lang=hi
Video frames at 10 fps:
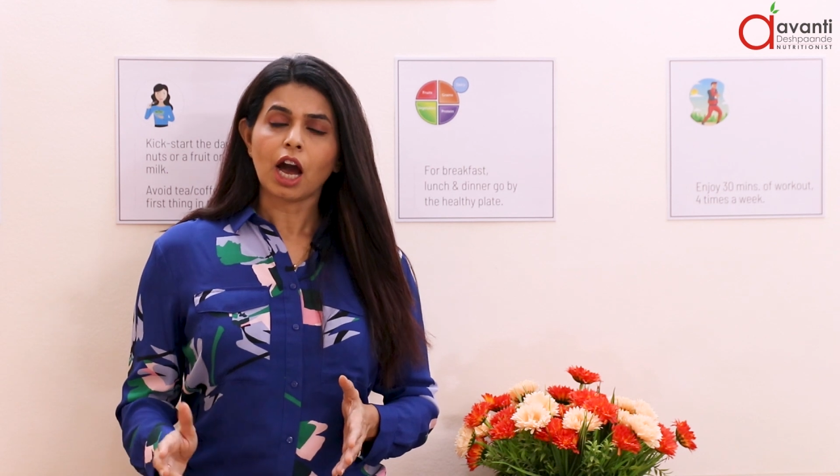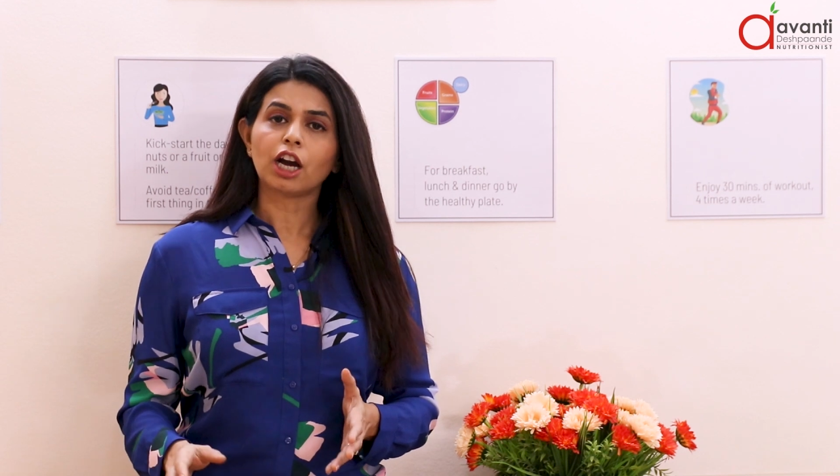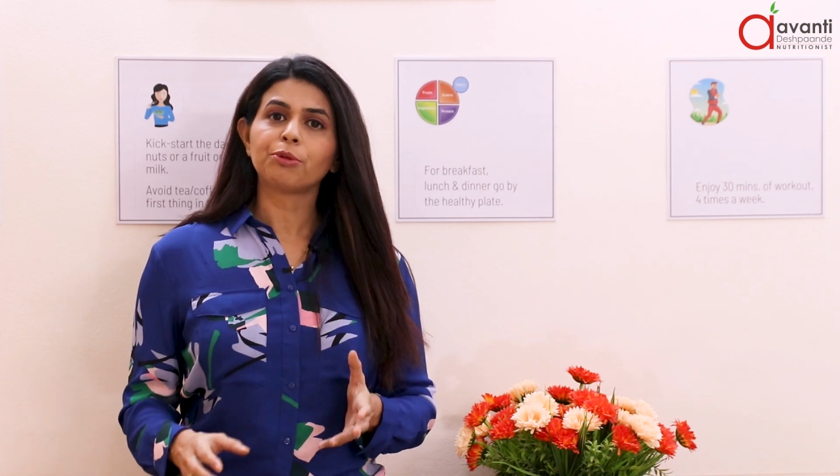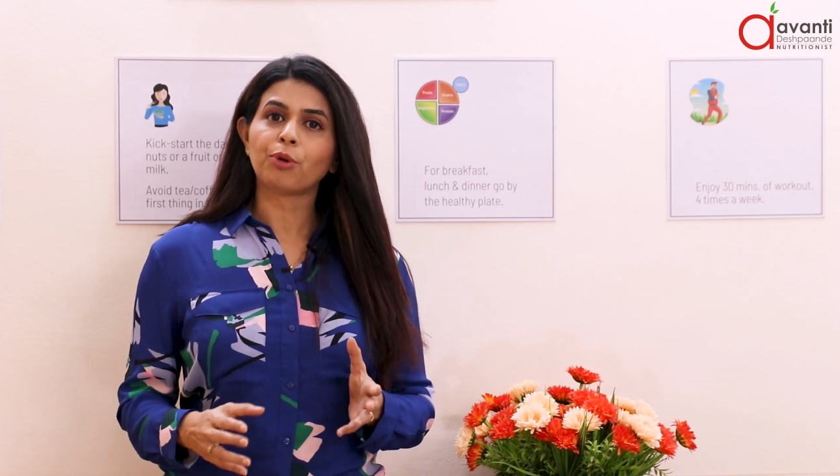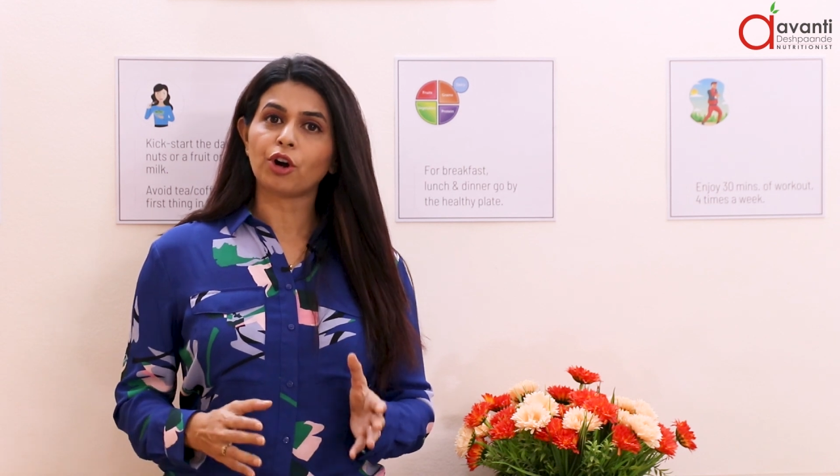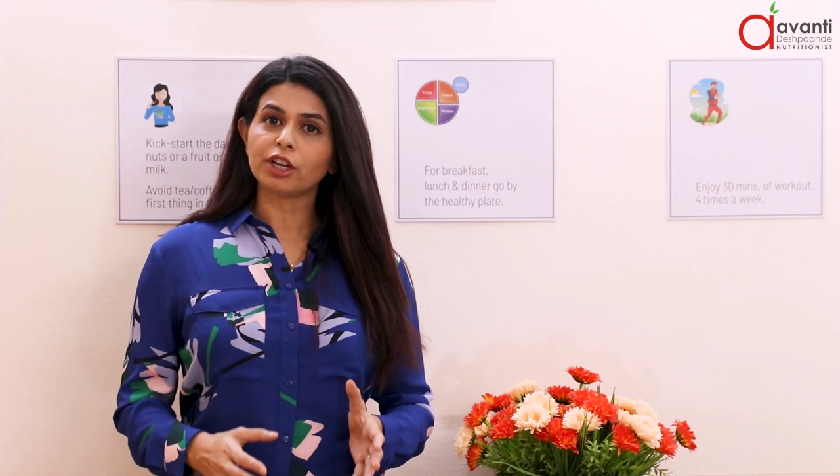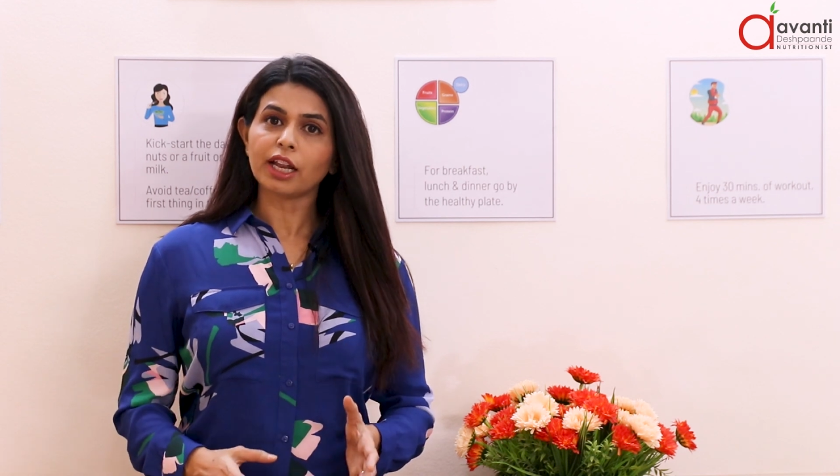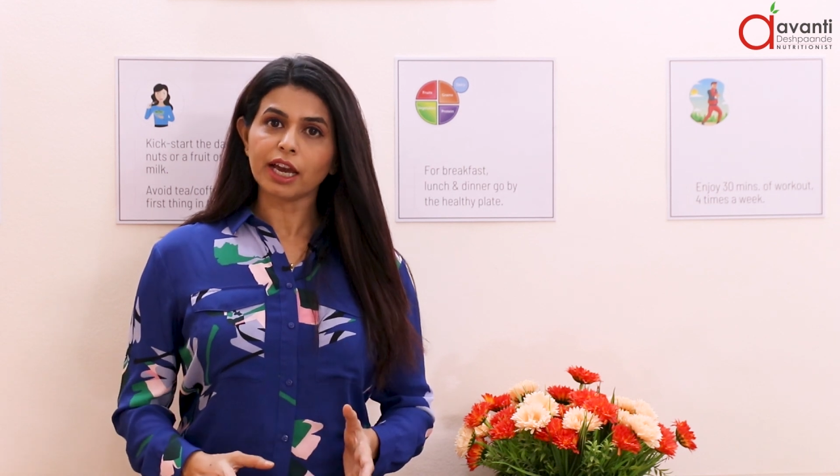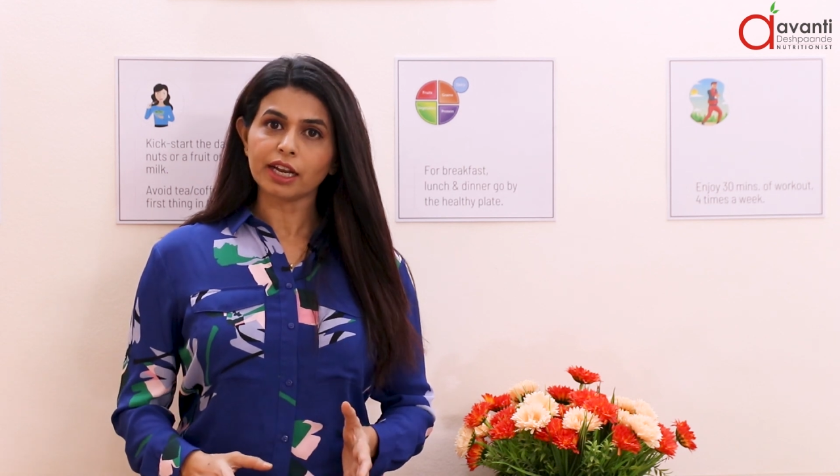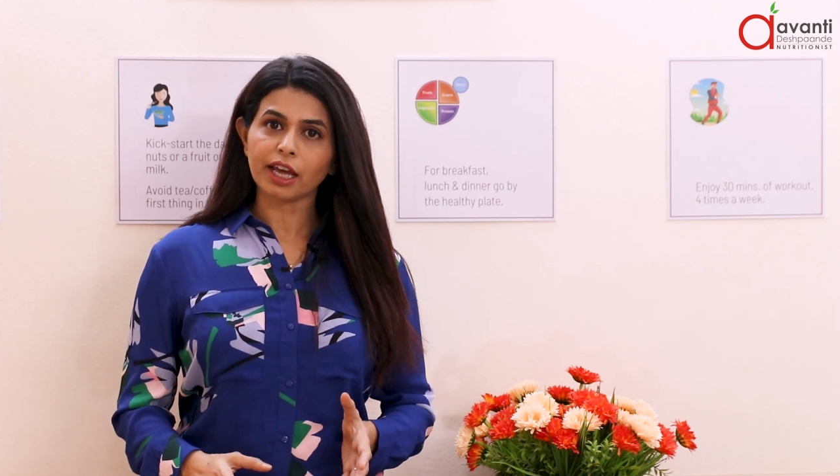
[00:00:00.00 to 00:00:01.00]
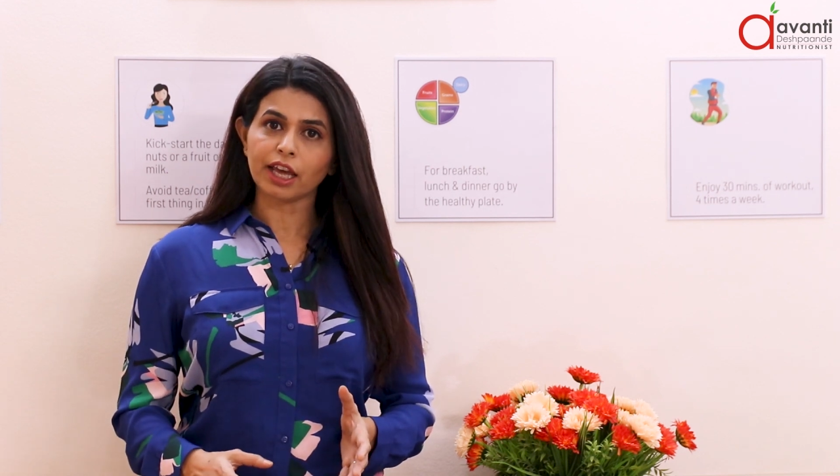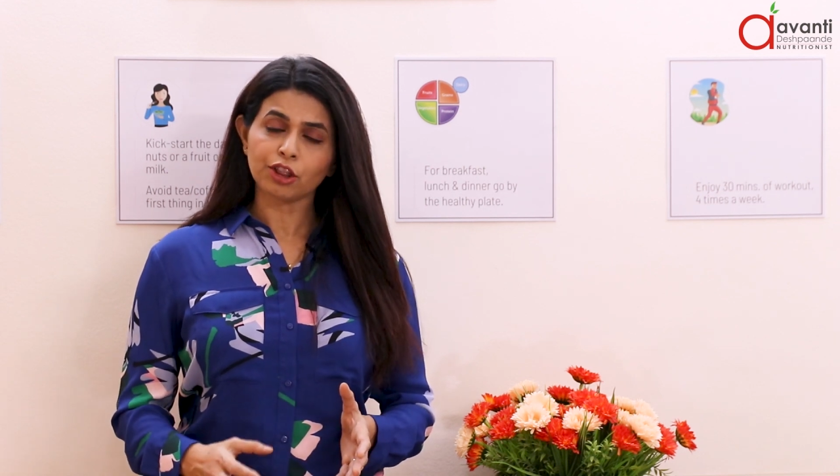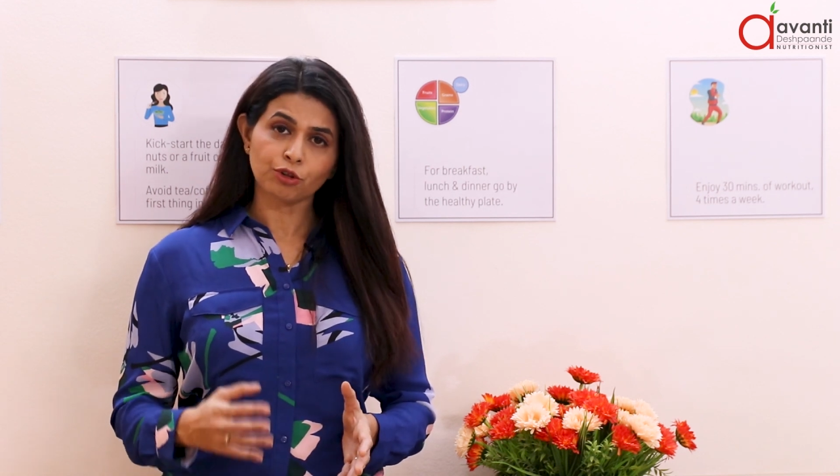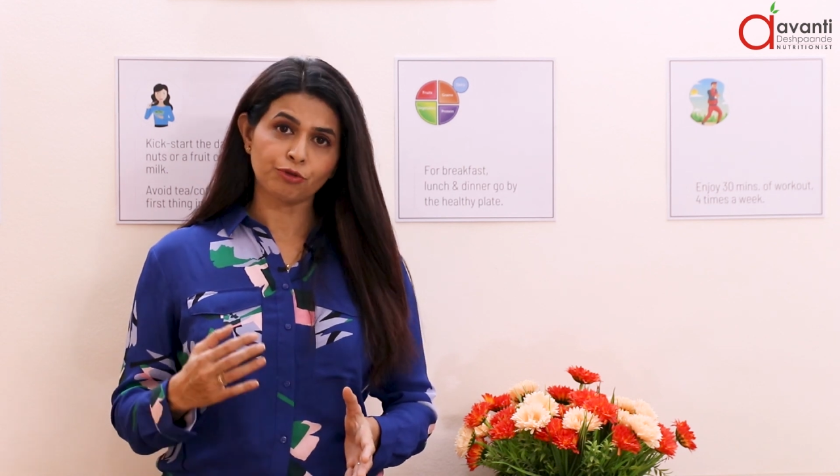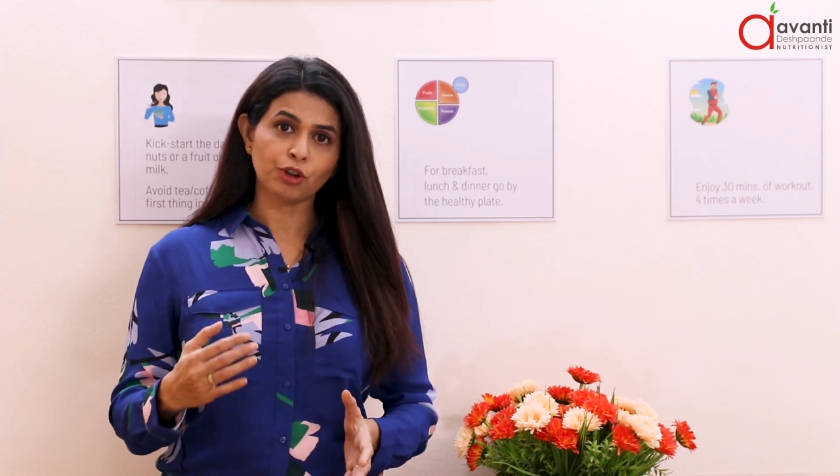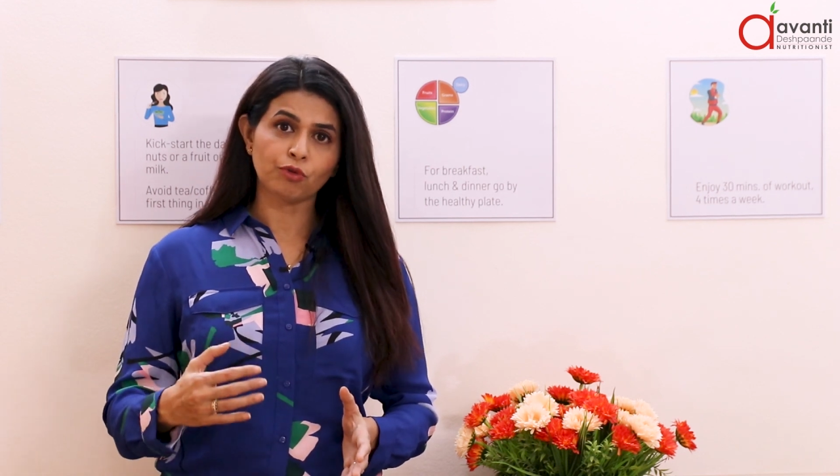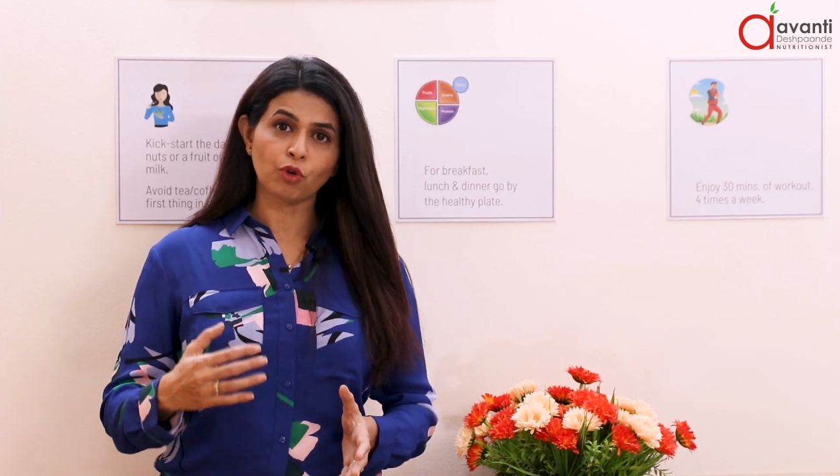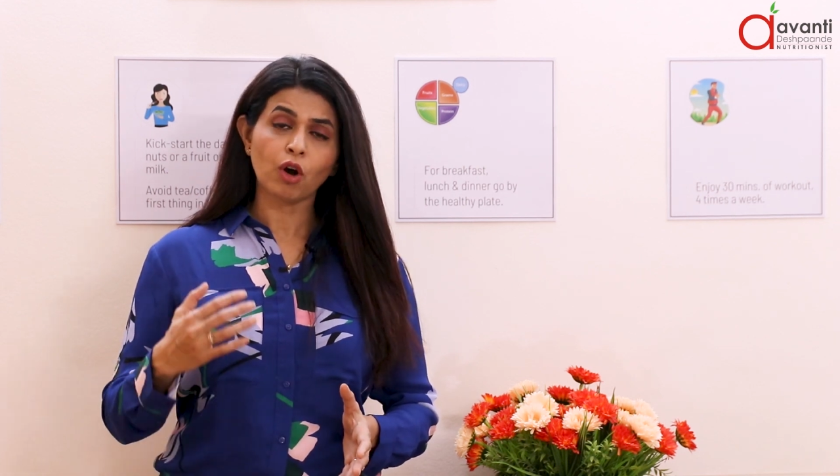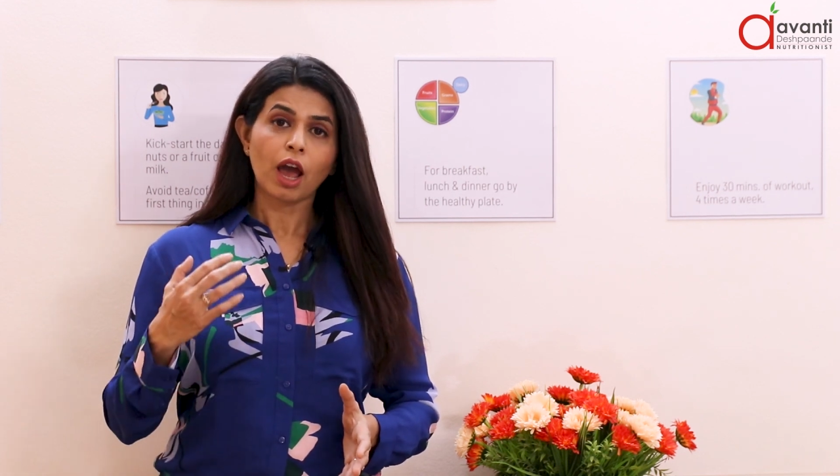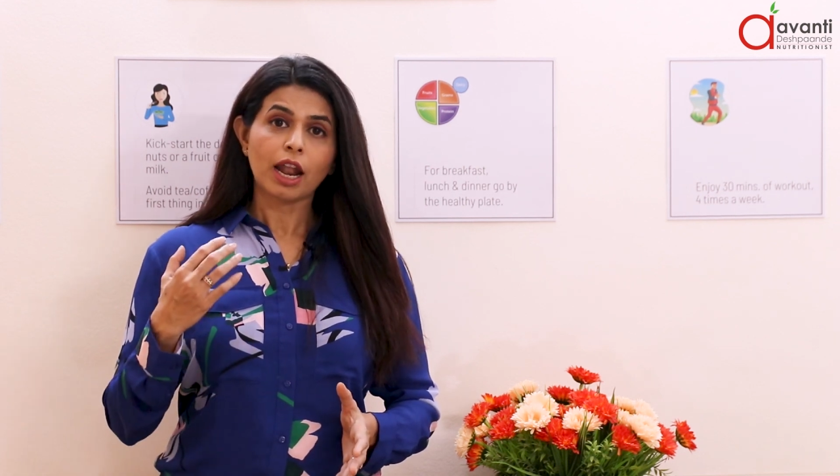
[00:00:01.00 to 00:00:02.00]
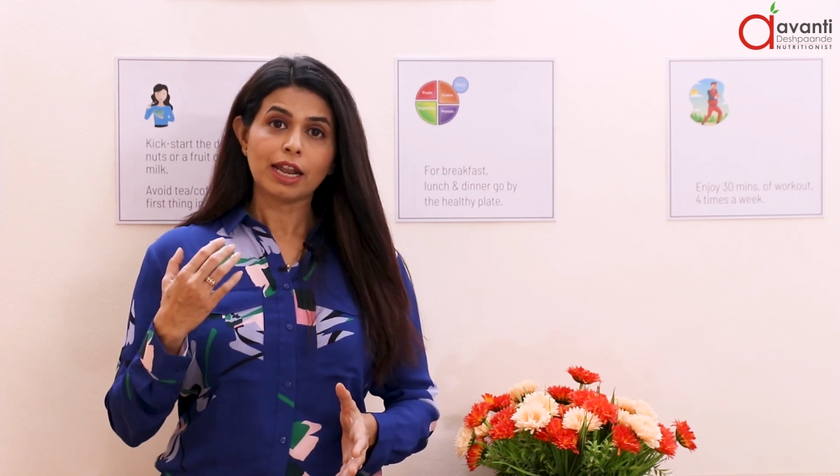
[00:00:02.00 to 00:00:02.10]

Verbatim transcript: अगर बॉर्डर लाइन है तो फिर वो